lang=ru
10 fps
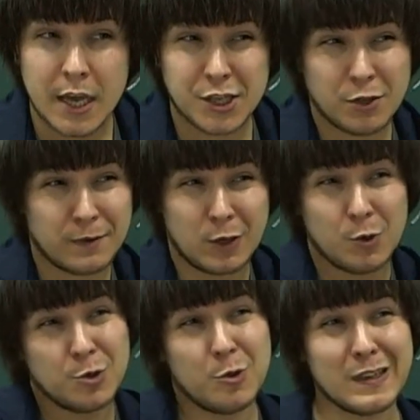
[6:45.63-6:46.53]
И что в
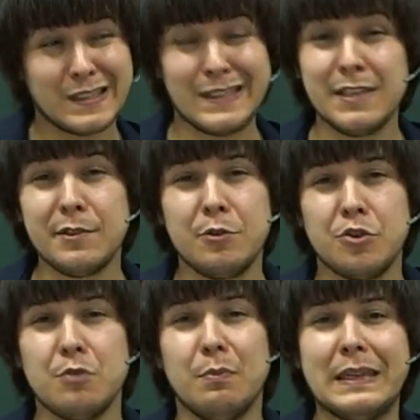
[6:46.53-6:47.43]
такой ситуации делать, не
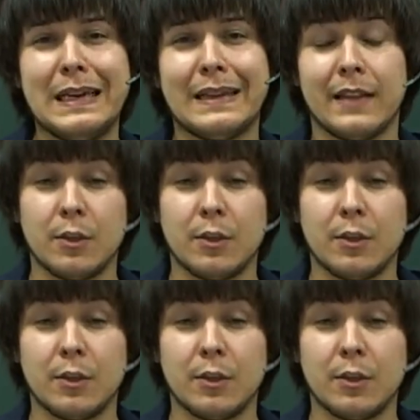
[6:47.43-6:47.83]
очень понятно.